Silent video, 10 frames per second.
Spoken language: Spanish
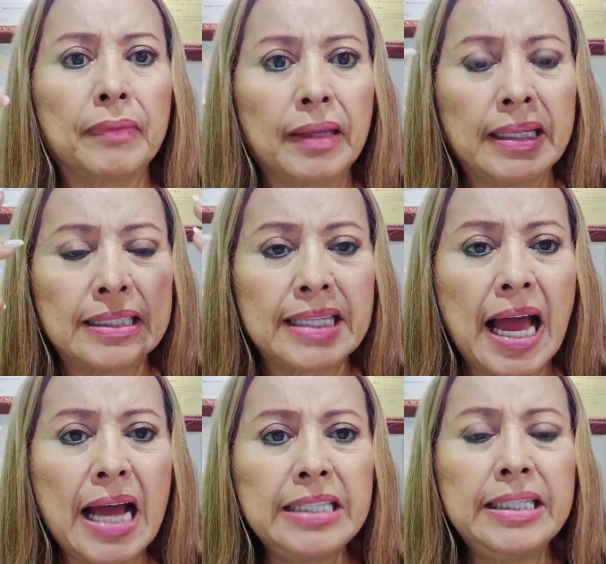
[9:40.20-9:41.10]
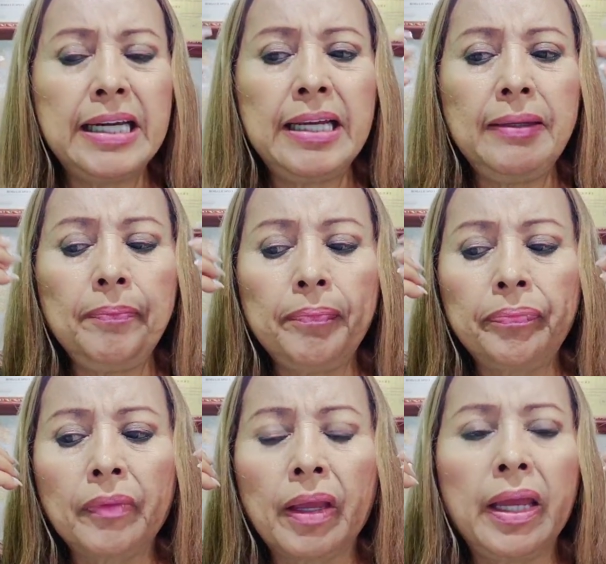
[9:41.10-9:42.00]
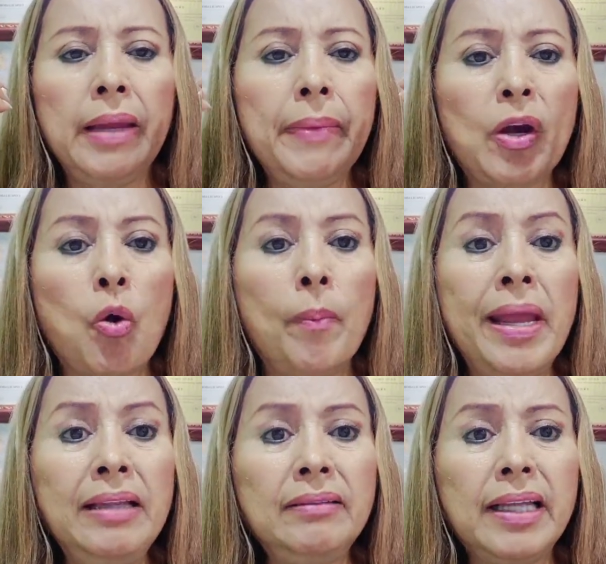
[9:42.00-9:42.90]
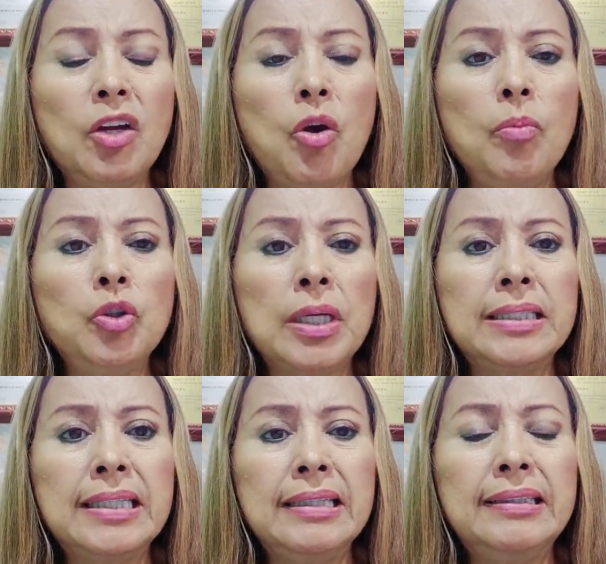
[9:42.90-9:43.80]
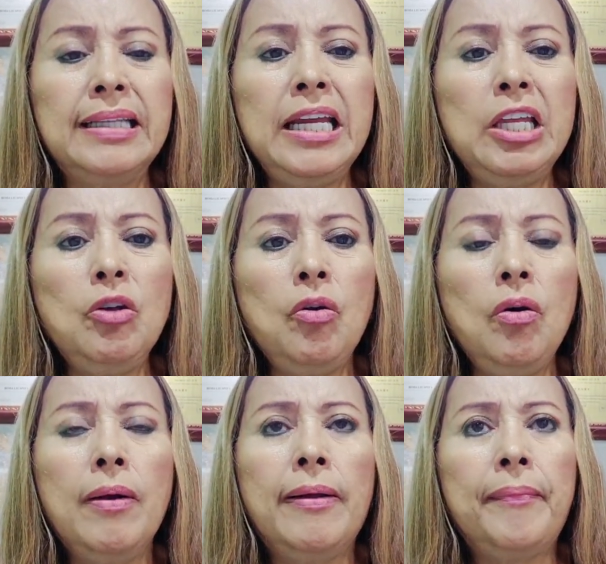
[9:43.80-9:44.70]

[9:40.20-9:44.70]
ensayen, eh, me comenten cómo se han sentido,